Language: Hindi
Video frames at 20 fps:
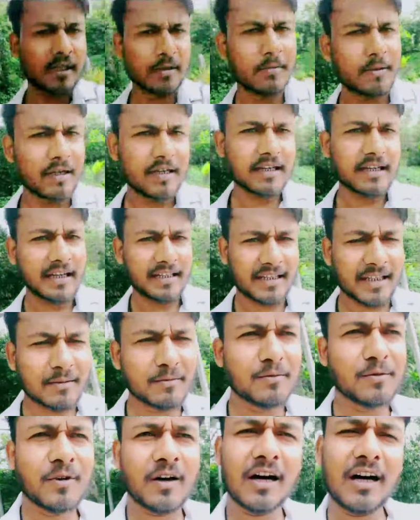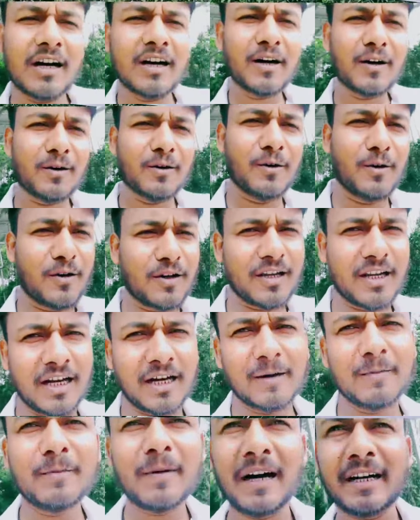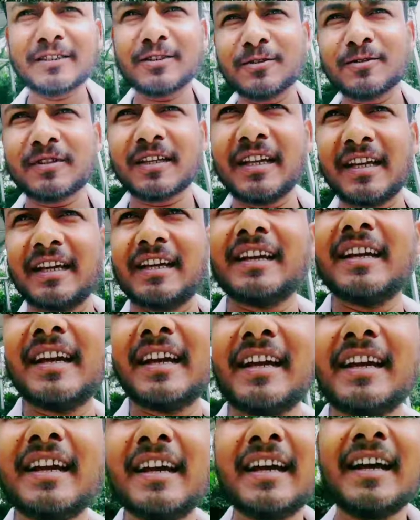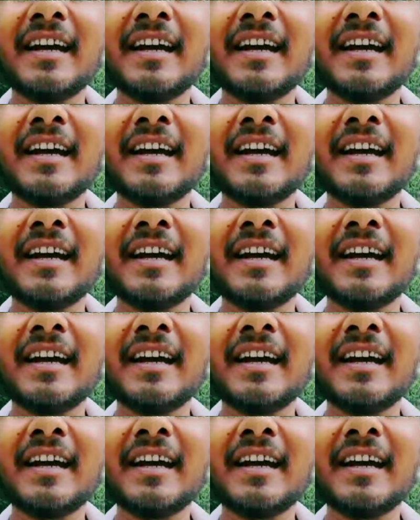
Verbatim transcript: सबर ख़त्म हुआ और हम आ चुके हैं